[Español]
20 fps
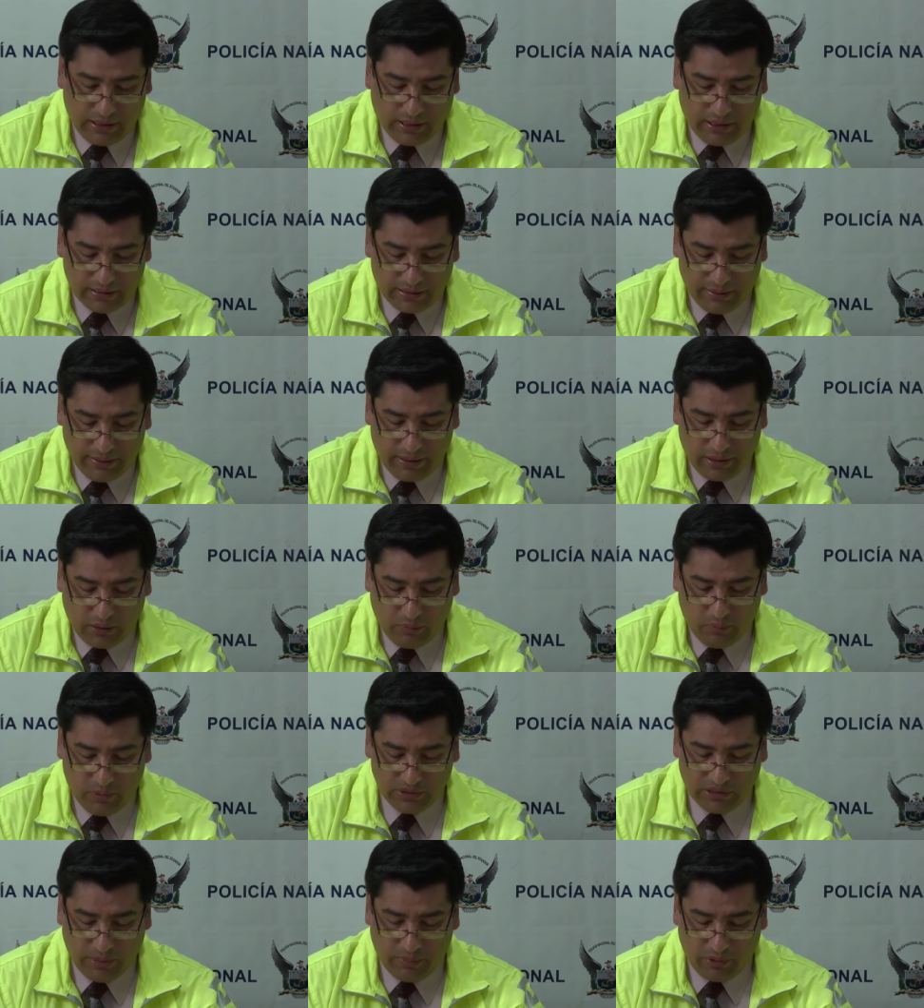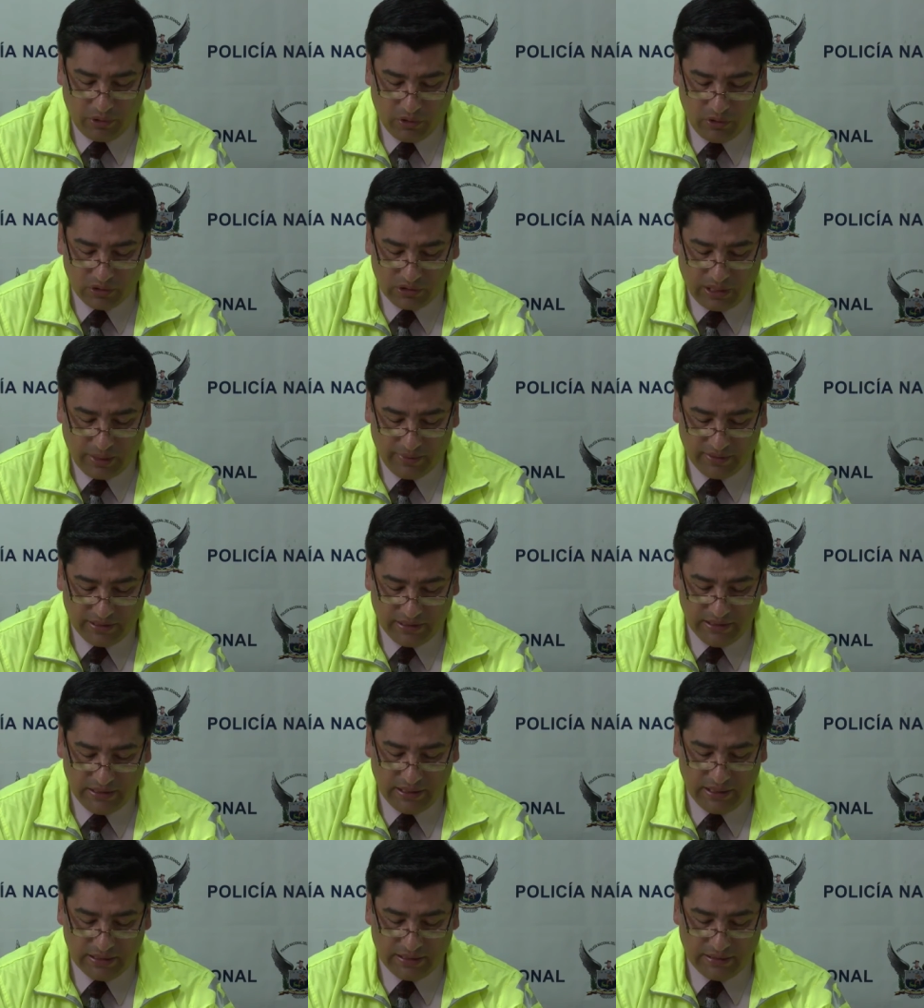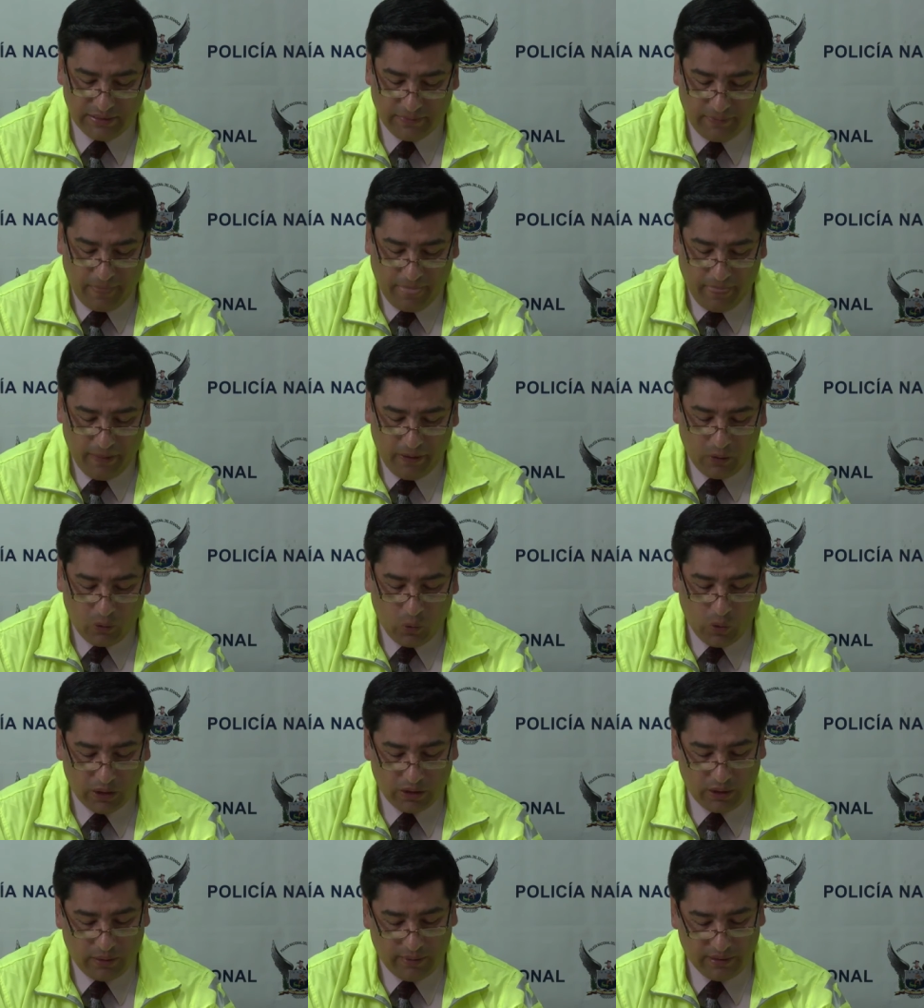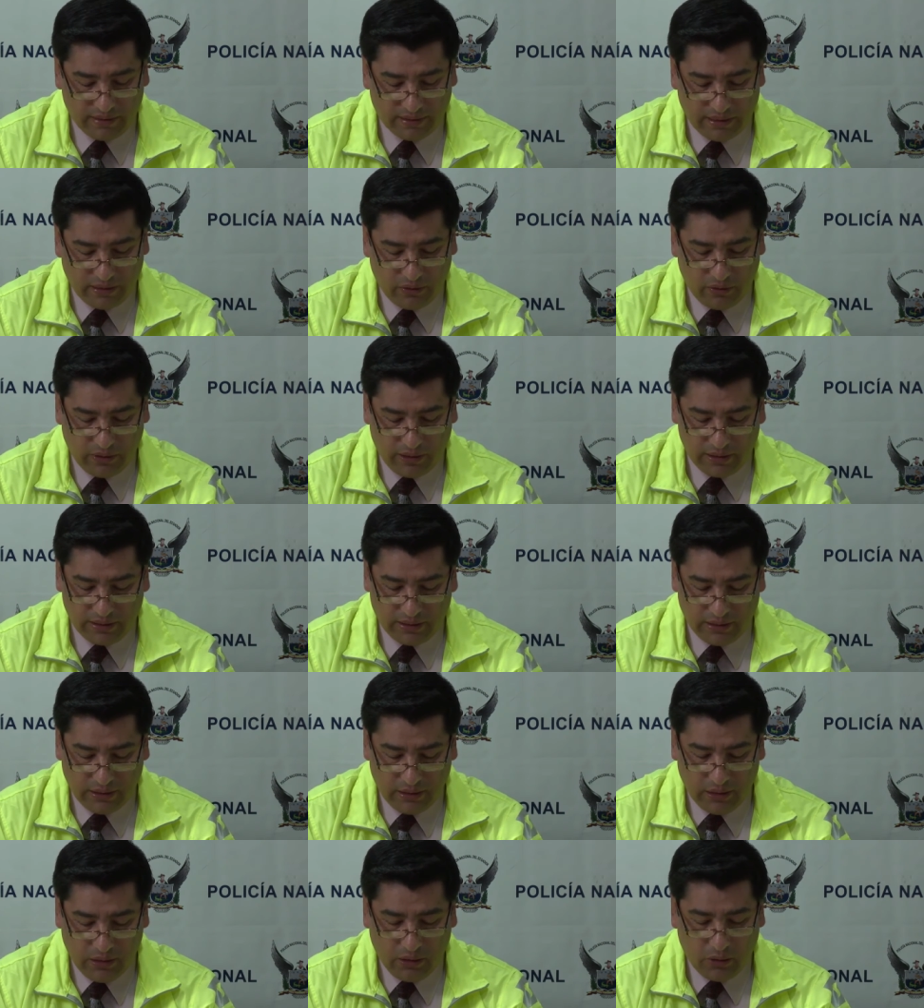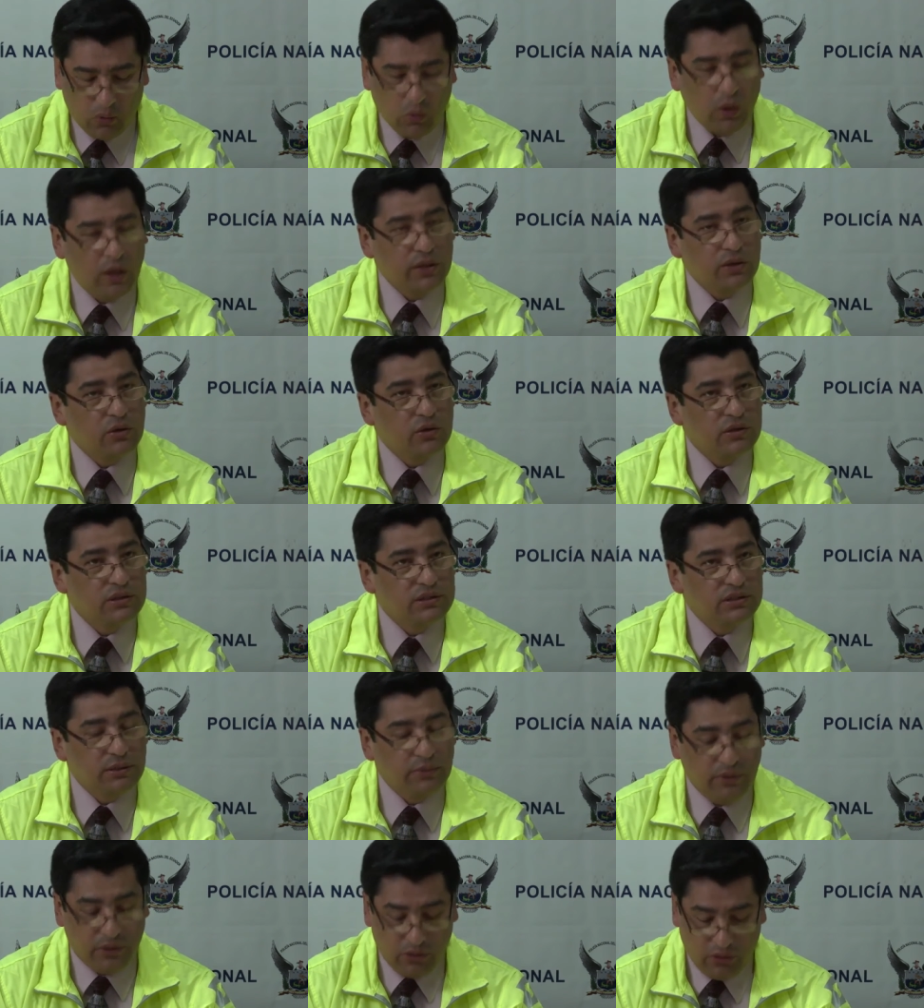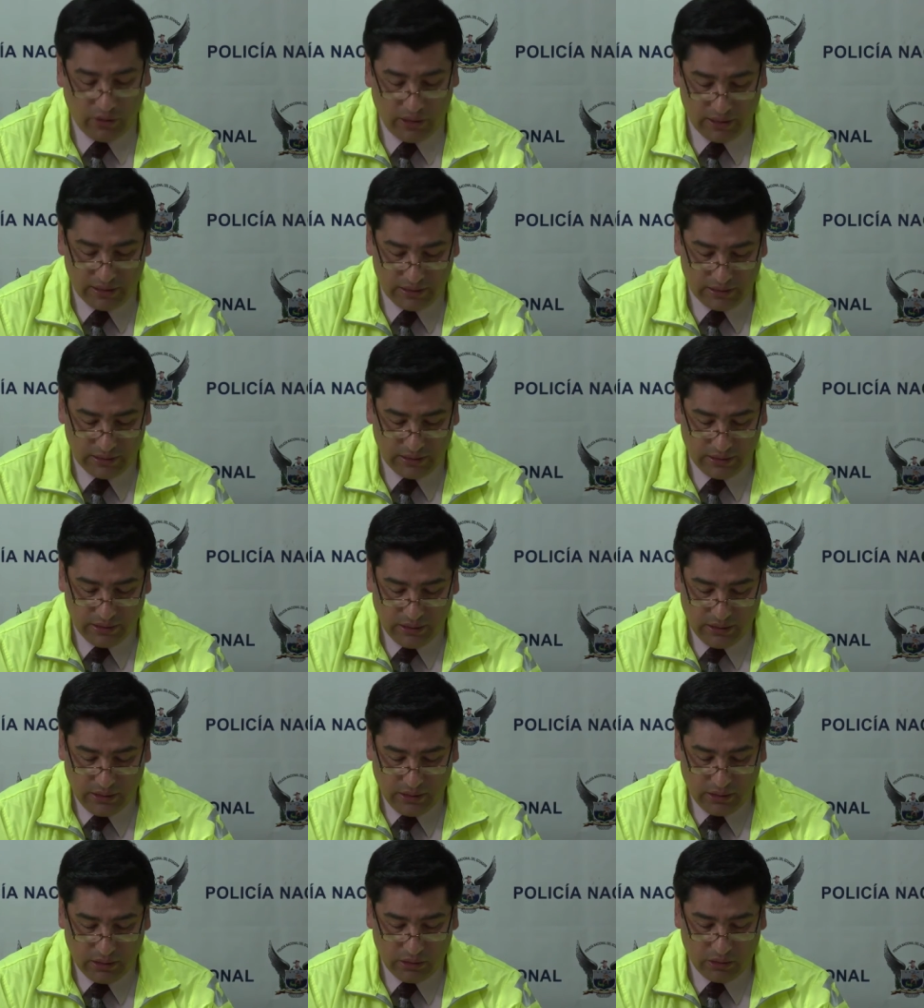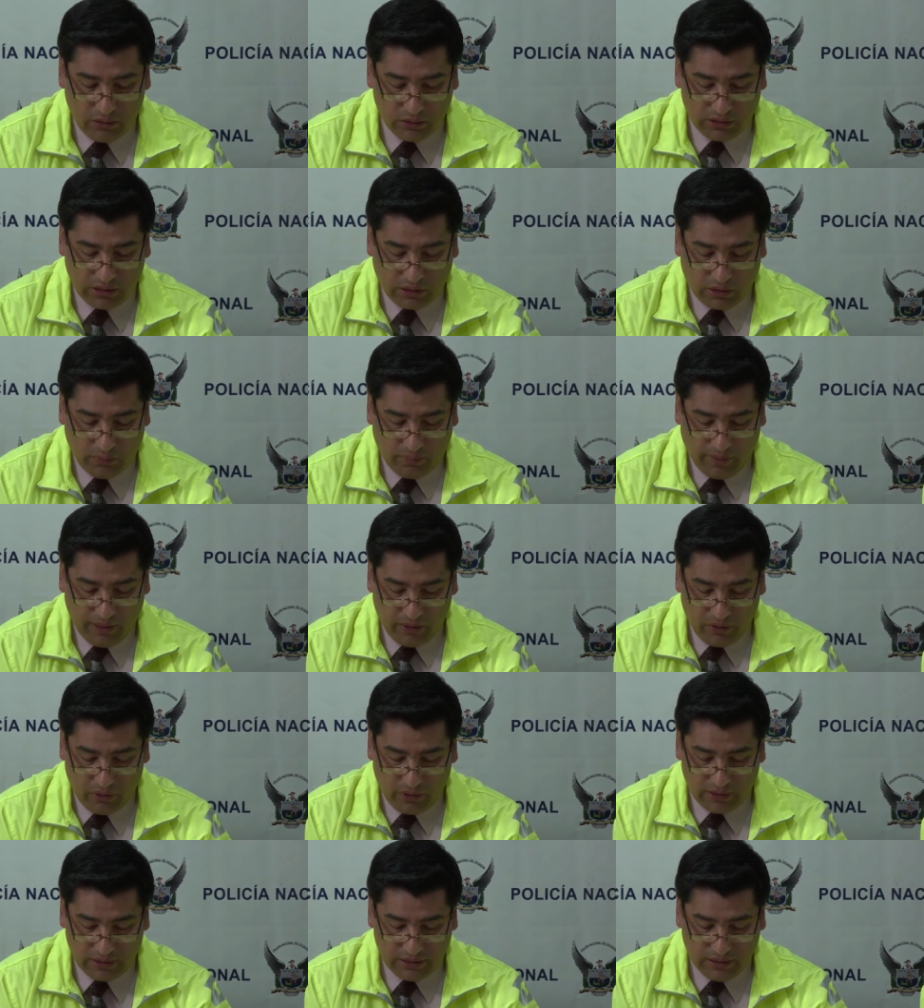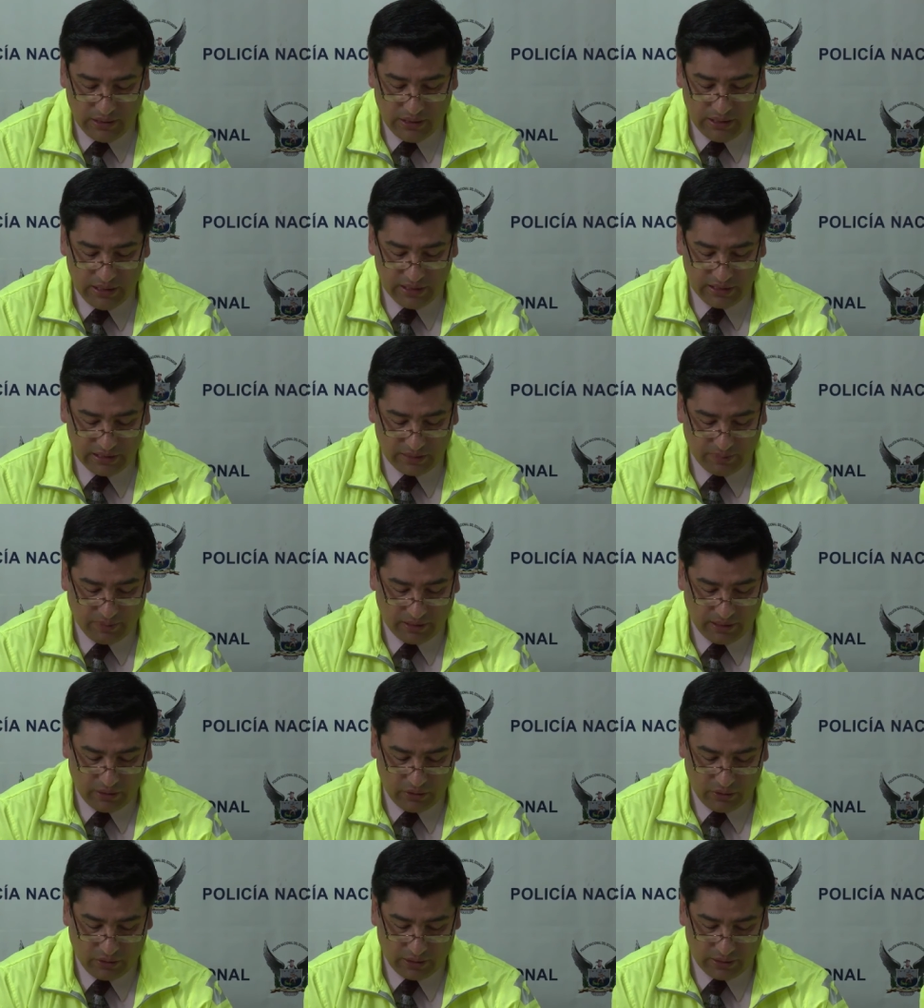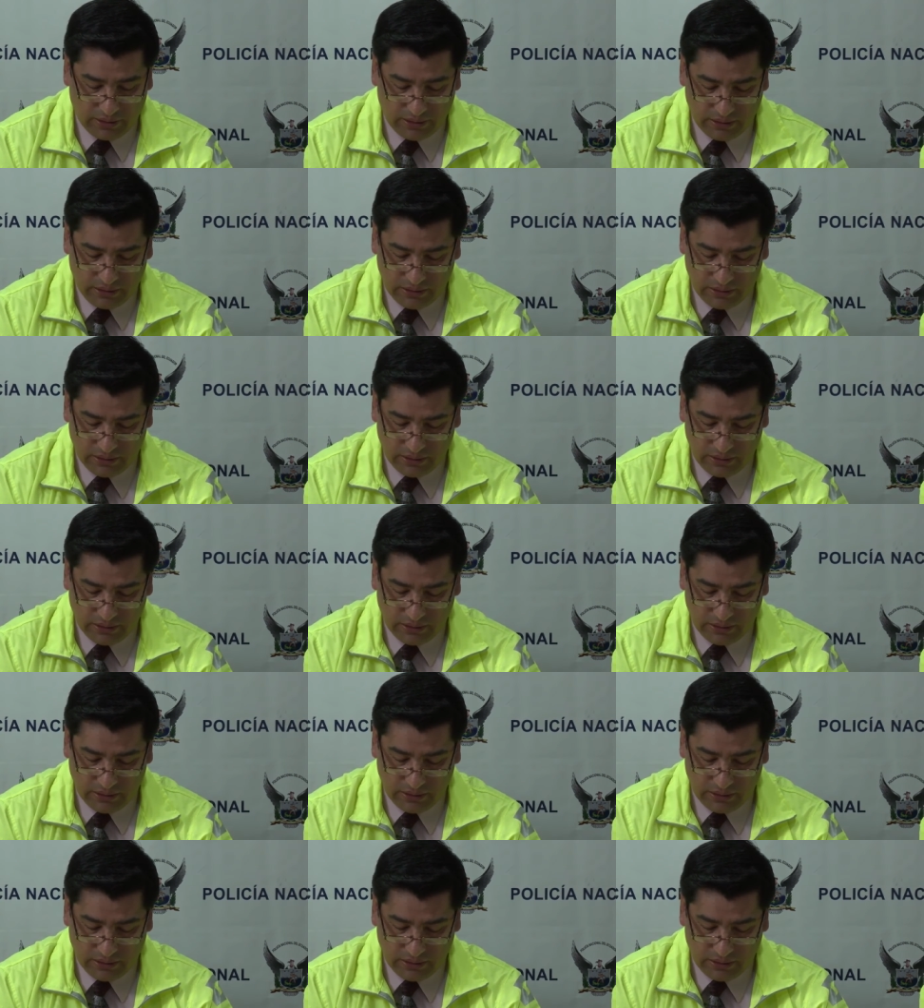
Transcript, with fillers: que estaba compuesta por dos cabecillas, cuatro abastecedores, cuatro distribuidores, dos acopiadores y diez expendedores.